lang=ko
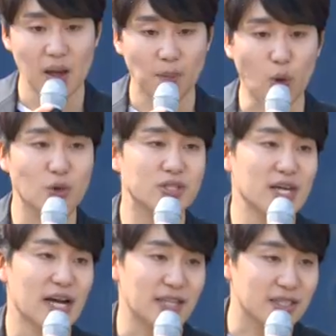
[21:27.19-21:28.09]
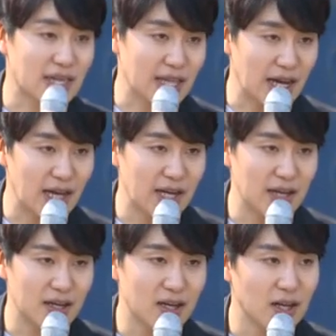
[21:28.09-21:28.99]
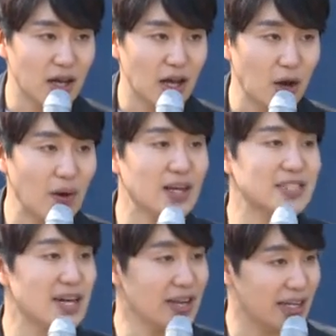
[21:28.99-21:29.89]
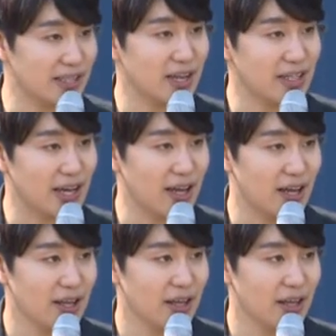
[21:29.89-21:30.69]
복제 가능하냐? 확장 가능하냐?